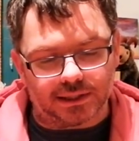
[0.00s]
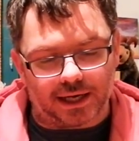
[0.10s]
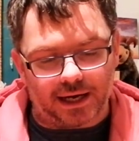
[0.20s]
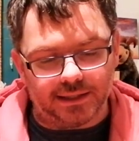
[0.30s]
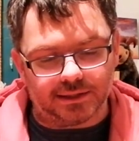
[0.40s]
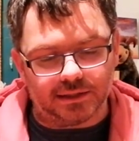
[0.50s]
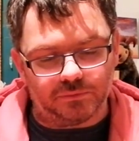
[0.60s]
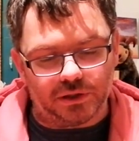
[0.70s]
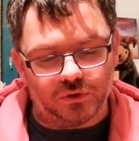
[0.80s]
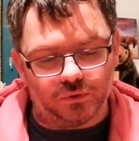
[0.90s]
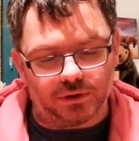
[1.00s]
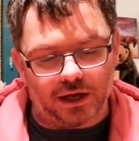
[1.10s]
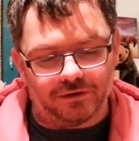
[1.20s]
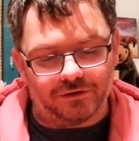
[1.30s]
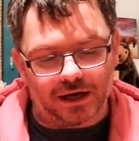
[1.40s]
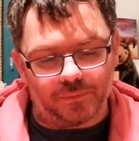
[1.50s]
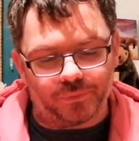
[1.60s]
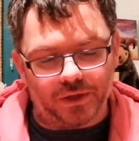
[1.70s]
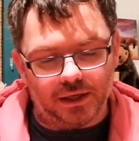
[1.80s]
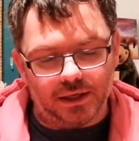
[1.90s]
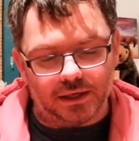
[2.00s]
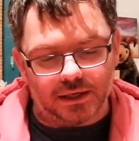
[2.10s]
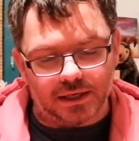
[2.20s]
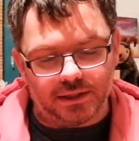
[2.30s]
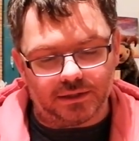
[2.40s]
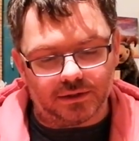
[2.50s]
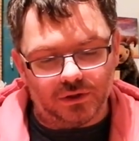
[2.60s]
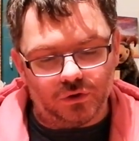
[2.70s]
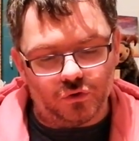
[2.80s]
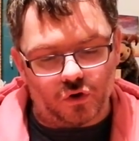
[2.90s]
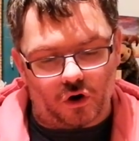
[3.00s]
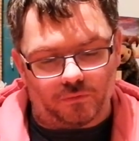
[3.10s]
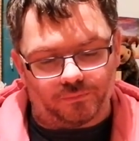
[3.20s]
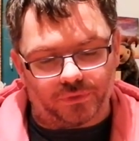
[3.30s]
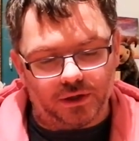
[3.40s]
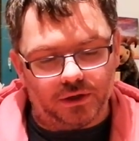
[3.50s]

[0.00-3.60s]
30 Minuten erwärmen, nicht kochen.